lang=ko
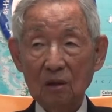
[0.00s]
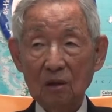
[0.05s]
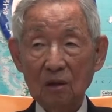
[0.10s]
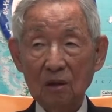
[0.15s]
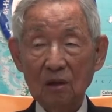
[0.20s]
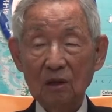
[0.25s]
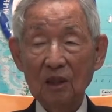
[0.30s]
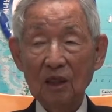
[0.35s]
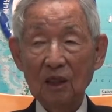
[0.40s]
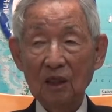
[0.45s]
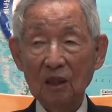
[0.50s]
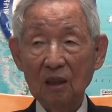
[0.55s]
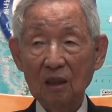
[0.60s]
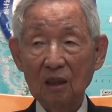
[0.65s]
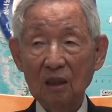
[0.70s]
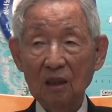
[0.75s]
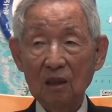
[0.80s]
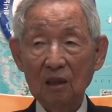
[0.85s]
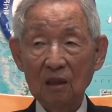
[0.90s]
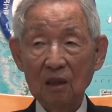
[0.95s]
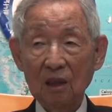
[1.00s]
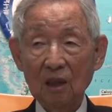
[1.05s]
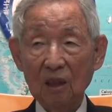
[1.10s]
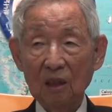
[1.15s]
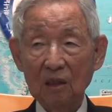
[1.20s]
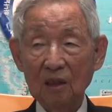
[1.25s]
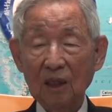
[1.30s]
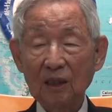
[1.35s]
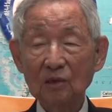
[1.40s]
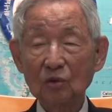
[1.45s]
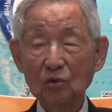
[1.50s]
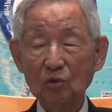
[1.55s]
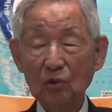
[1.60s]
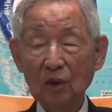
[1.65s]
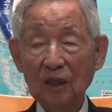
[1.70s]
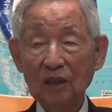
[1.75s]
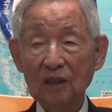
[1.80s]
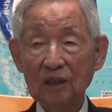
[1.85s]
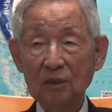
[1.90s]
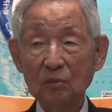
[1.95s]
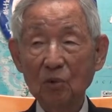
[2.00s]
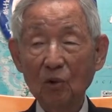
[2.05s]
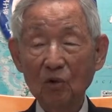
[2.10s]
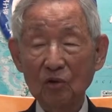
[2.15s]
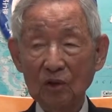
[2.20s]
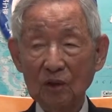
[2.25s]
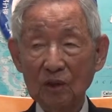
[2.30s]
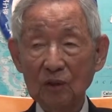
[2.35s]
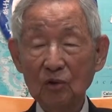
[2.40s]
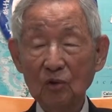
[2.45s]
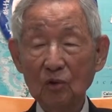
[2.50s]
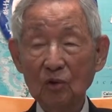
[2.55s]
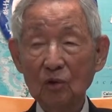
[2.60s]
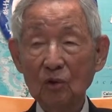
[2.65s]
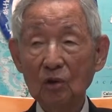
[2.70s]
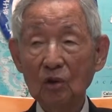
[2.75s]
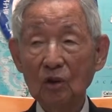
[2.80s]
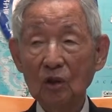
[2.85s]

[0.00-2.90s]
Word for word: 그냥 어, 단순한 이복을 입고